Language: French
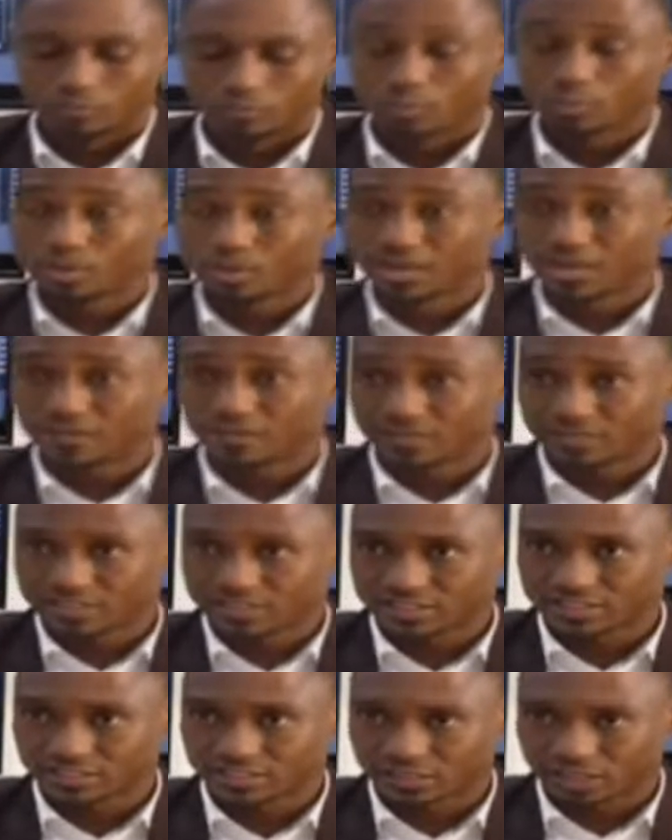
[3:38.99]
Vous pouvez
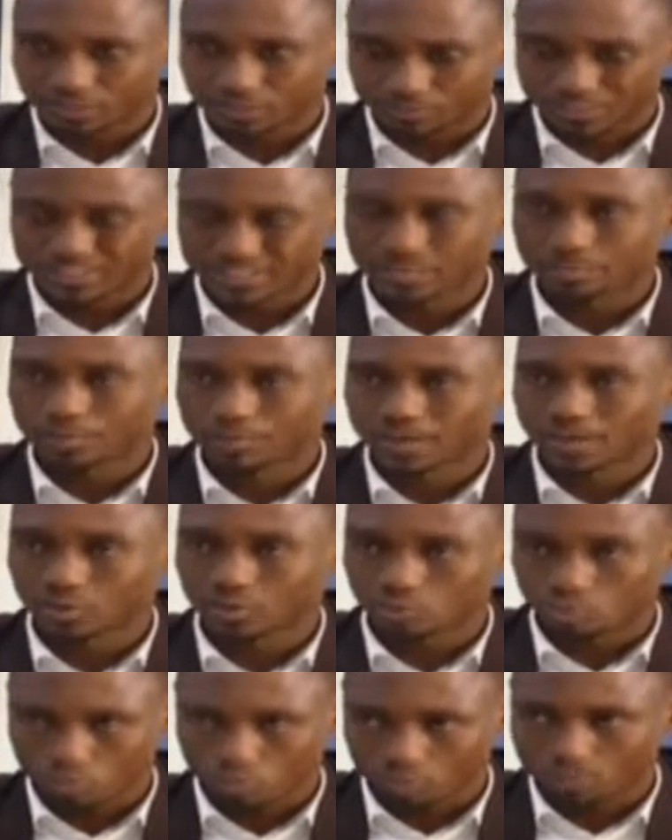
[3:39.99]
investir en passant
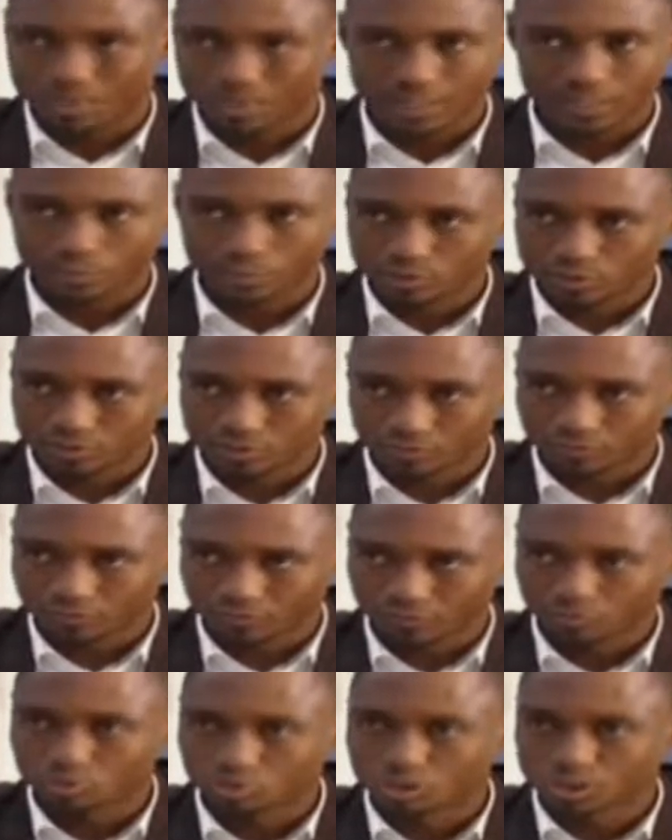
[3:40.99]
par nous, pas déposer
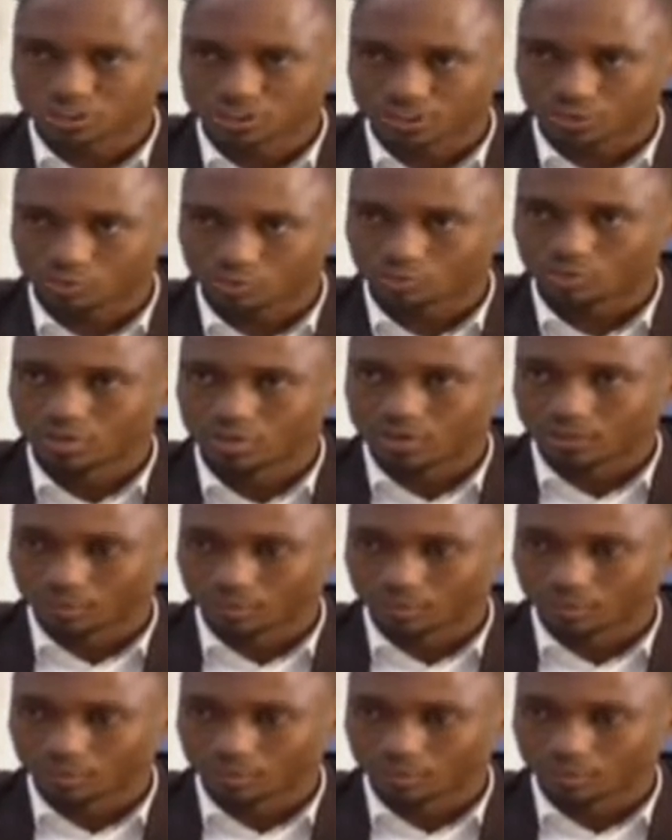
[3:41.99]
vos fonds chez nous,